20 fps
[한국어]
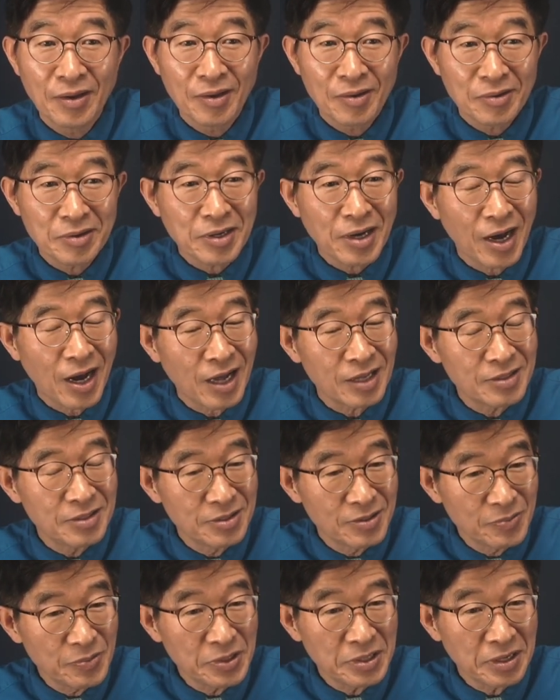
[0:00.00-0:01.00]
그러니까 한
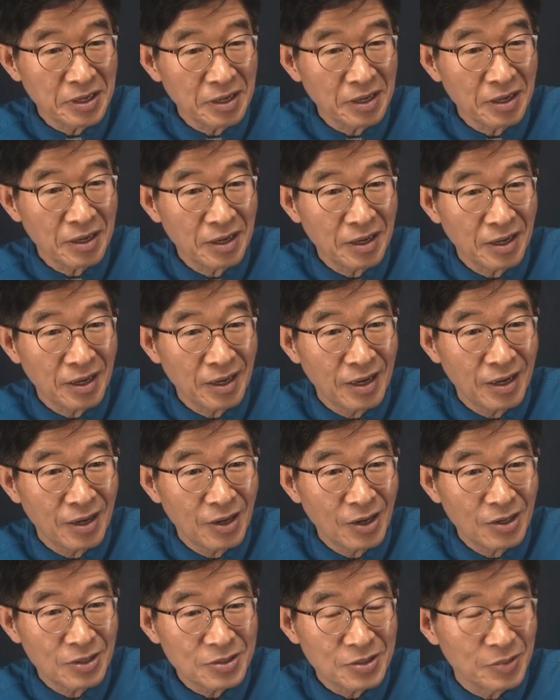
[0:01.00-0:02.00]
놈이나
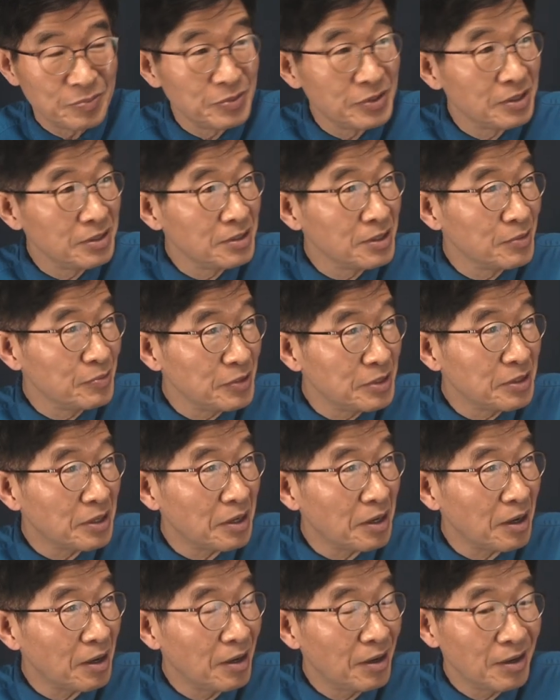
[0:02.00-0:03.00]
덮는
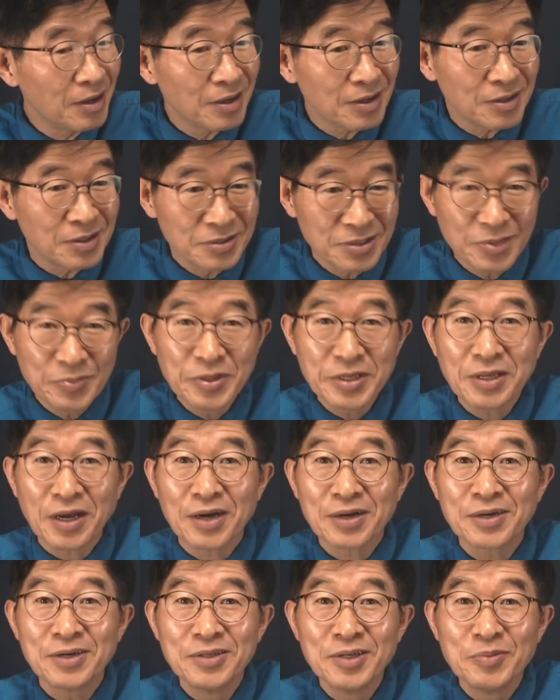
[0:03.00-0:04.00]
놈이나 그놈이
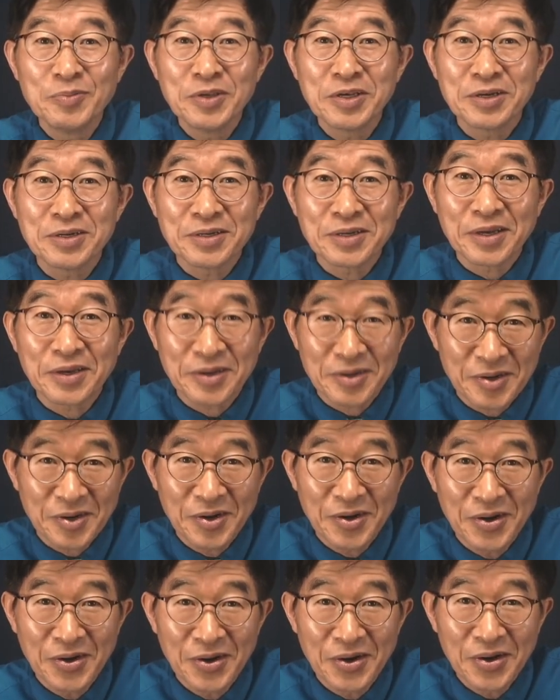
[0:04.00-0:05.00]
다 그놈인 거예요.
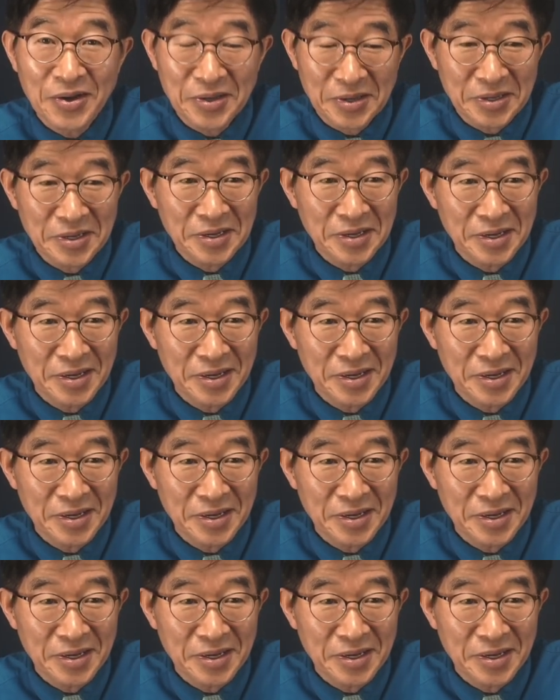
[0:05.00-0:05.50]
예?